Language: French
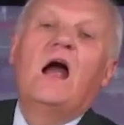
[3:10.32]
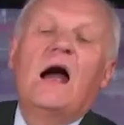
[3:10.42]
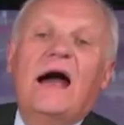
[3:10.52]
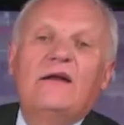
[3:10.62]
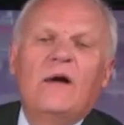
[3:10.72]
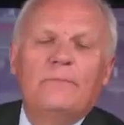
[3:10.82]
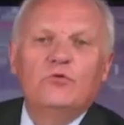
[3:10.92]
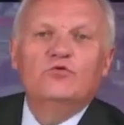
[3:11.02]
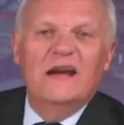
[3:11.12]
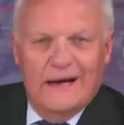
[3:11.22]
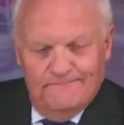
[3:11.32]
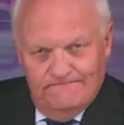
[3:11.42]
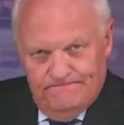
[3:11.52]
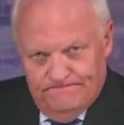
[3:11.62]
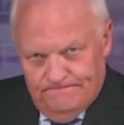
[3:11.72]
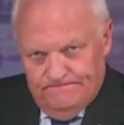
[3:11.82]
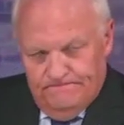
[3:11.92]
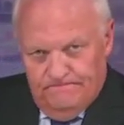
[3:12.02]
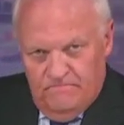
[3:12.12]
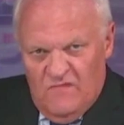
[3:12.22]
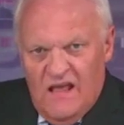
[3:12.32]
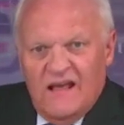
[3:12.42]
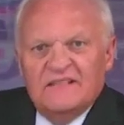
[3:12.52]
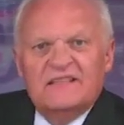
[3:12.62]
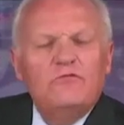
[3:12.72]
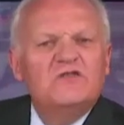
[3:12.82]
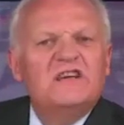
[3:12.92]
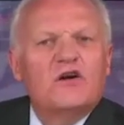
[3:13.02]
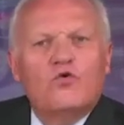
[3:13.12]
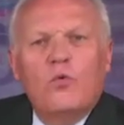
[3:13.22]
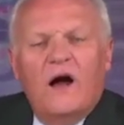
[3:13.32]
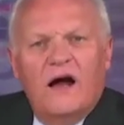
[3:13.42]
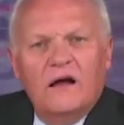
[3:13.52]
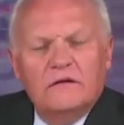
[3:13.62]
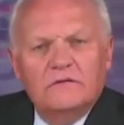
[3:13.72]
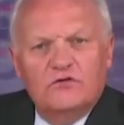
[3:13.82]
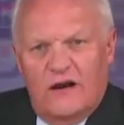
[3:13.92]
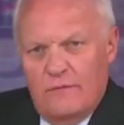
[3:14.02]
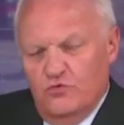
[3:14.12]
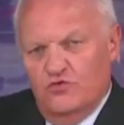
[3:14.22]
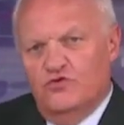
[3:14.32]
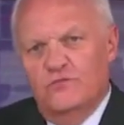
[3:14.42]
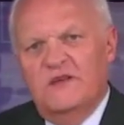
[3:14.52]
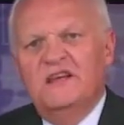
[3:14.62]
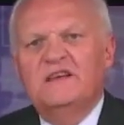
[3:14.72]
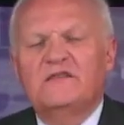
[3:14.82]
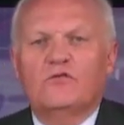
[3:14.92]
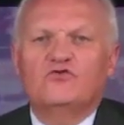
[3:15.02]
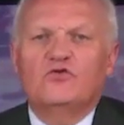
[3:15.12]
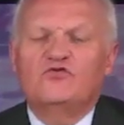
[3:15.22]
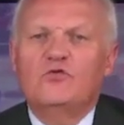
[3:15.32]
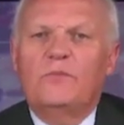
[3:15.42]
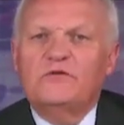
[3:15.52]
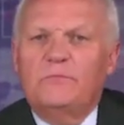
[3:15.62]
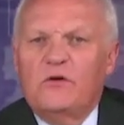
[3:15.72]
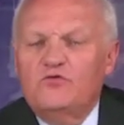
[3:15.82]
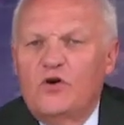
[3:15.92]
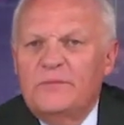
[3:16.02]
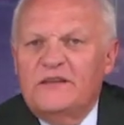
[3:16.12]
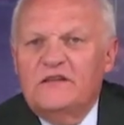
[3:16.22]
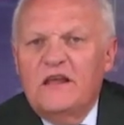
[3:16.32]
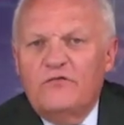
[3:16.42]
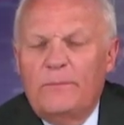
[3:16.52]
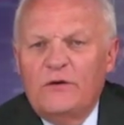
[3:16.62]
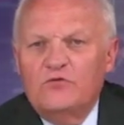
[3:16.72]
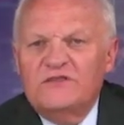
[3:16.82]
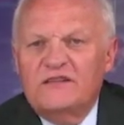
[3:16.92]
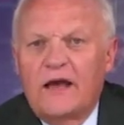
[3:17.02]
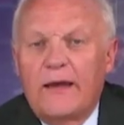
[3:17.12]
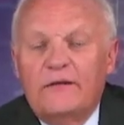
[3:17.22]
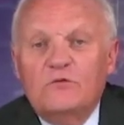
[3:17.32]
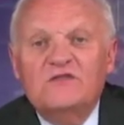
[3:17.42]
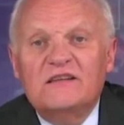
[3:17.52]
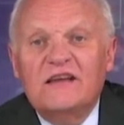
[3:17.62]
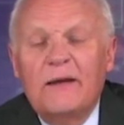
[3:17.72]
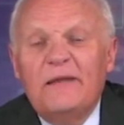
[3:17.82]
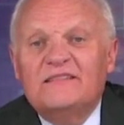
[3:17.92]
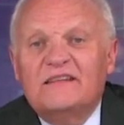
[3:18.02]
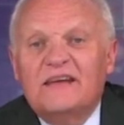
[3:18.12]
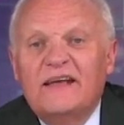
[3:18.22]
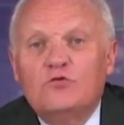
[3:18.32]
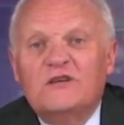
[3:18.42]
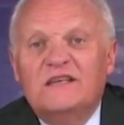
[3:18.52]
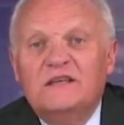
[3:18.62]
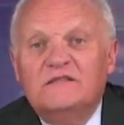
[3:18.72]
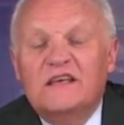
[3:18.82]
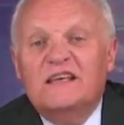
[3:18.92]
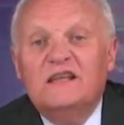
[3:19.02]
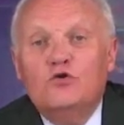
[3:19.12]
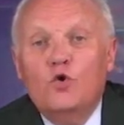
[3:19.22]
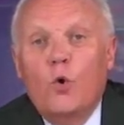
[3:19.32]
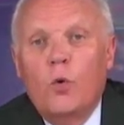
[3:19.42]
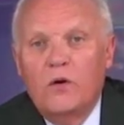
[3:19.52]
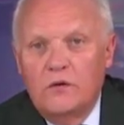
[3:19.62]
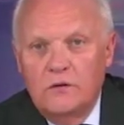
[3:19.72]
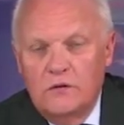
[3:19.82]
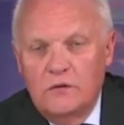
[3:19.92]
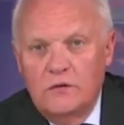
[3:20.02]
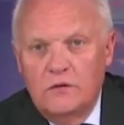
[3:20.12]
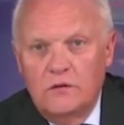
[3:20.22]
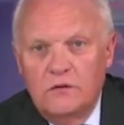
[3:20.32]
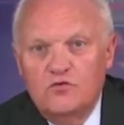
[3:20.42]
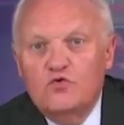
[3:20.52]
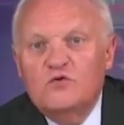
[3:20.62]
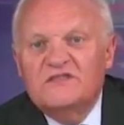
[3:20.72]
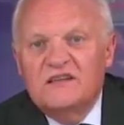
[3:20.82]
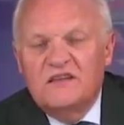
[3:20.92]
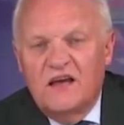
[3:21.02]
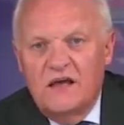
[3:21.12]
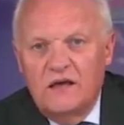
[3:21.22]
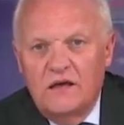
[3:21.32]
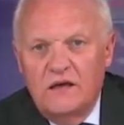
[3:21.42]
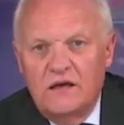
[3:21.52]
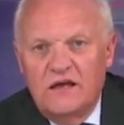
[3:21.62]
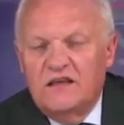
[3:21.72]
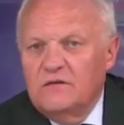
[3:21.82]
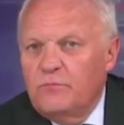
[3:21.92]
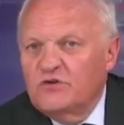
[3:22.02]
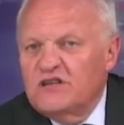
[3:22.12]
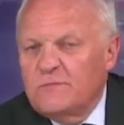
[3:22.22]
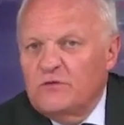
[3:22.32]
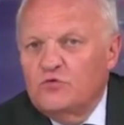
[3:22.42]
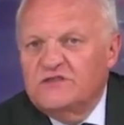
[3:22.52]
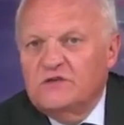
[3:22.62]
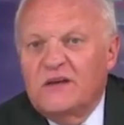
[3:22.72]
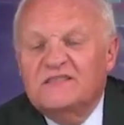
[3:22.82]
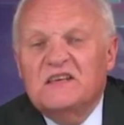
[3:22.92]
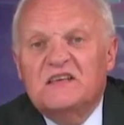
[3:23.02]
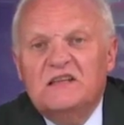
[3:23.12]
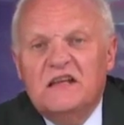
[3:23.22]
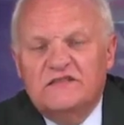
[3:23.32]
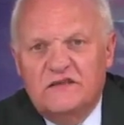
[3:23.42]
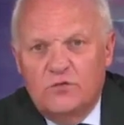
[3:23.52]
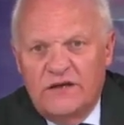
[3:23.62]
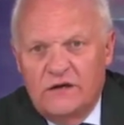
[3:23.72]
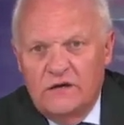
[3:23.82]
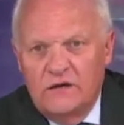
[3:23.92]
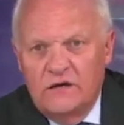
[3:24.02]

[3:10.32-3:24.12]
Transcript: Allons un peu au-delà. Ça veut dire quoi dans la bouche du ministre, je ne supporte pas une Europe qui ne défend pas nos intérêts. Nos intérêts, mais les intérêts de qui C'est qui nos Nos intérêts. Et qui ne protège pas nos citoyens. C'est qui les citoyens